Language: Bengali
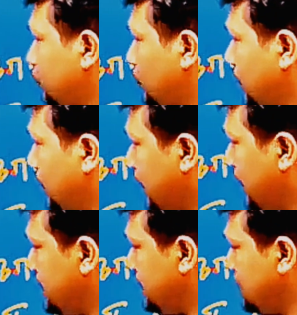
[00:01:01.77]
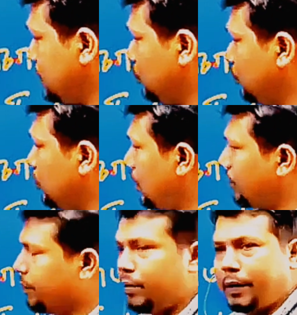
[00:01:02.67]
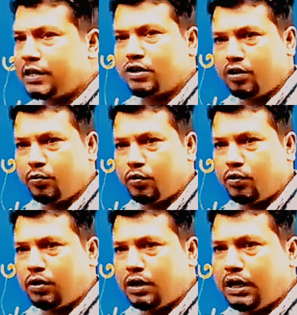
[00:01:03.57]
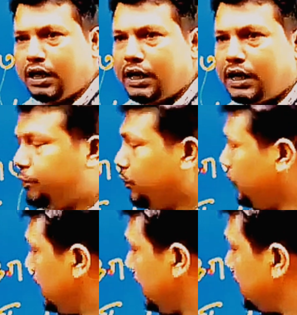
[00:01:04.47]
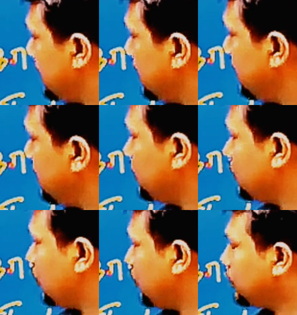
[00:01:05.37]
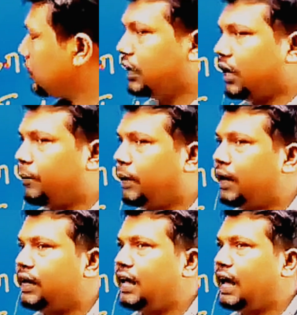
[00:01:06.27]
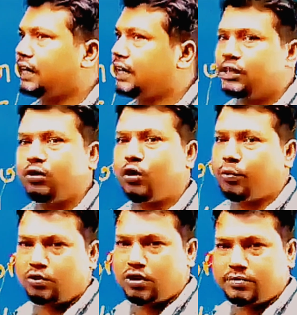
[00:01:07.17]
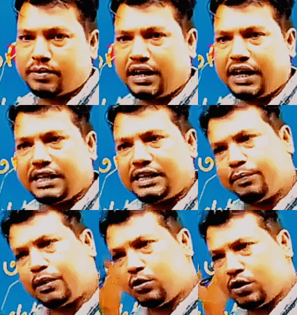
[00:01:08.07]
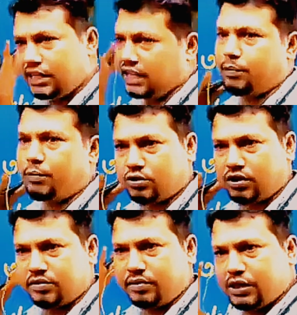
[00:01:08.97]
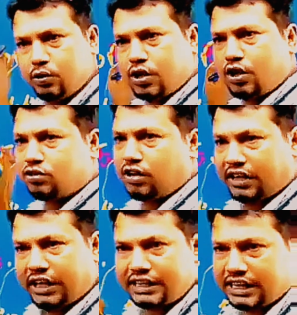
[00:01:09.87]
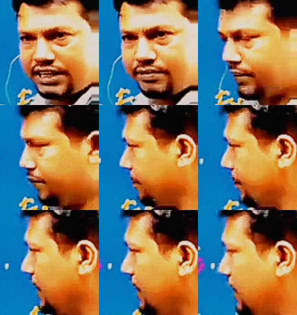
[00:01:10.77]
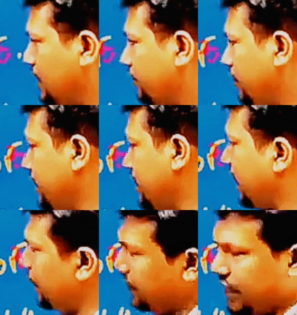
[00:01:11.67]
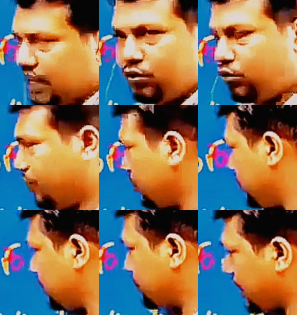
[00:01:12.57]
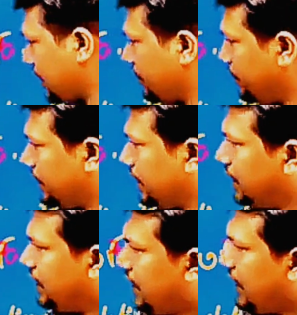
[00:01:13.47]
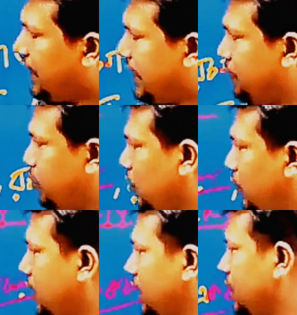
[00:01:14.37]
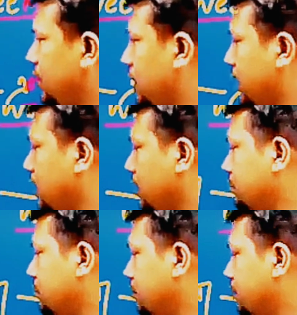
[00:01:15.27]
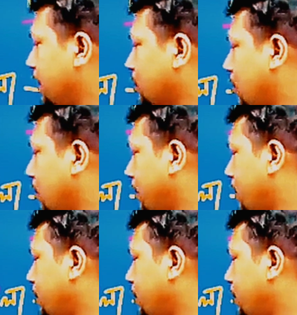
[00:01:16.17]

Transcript: ধরে এই জিনিসগুলো আমরা প্রিপারেশন নিব এরপরে নির্দিষ্ট অর্থাৎ বাংলায় আন্দাজে কোনো প্রশ্ন আসবে না এই চ্যাপ্টার দুটা থেকে প্রশ্ন আসবে এই দুইটা রচনা থেকে একটা আসবে ফিল ইন দ্য গ্যাপ থেকে শুধু প্রশ্ন আসবে এভাবে এখানে মনে করেন এই একশো নম্বরের